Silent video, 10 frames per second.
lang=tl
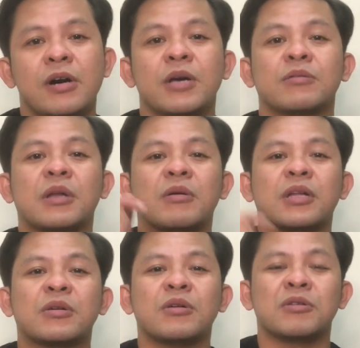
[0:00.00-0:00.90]
ngayong taon
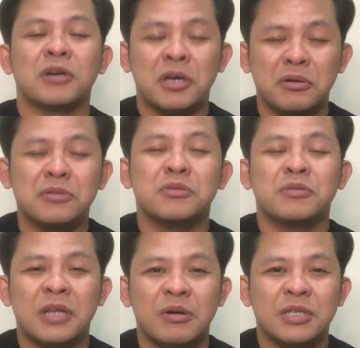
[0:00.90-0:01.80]
na to, ngayong
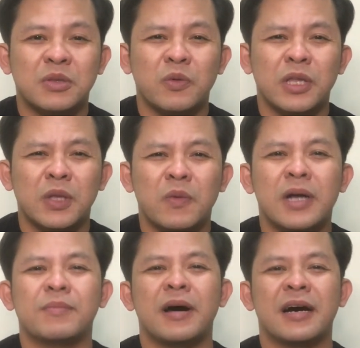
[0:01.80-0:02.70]
2021
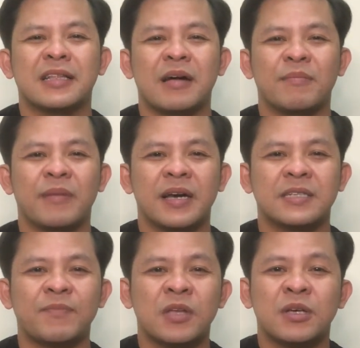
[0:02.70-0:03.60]
mga
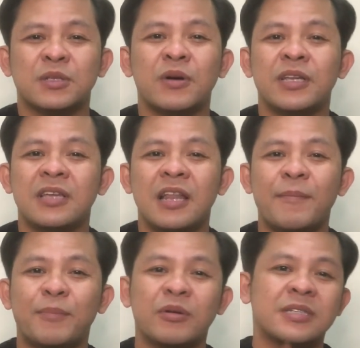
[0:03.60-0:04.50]
katambix. So hindi
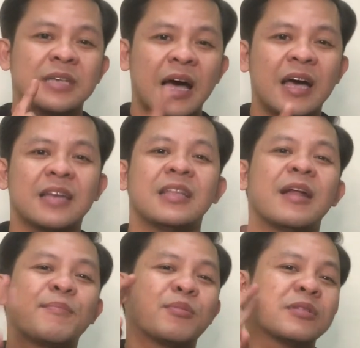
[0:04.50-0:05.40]
lang po isa, hindi
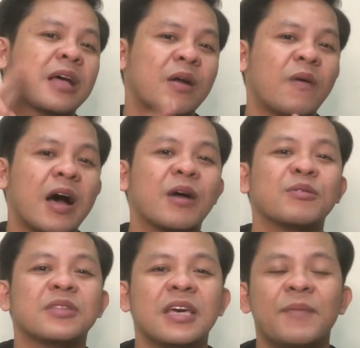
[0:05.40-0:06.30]
lang po dalawa,
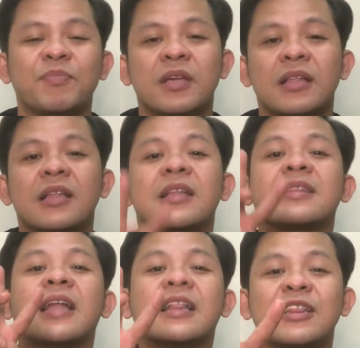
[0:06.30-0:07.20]
kundi
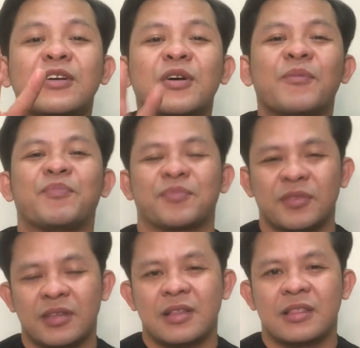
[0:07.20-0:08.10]
tatlo.
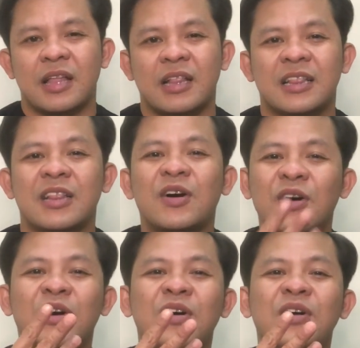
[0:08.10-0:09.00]

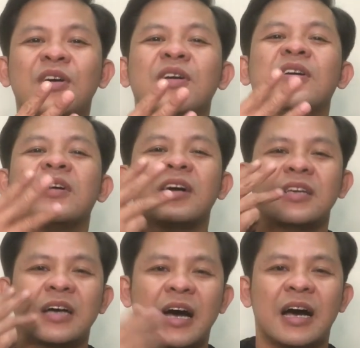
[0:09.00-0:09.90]
Tatlong
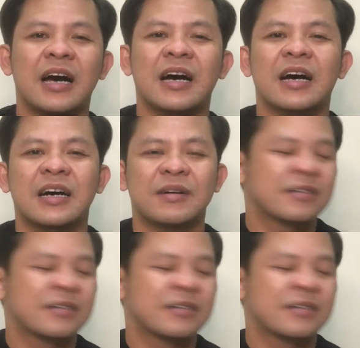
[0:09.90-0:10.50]
uh,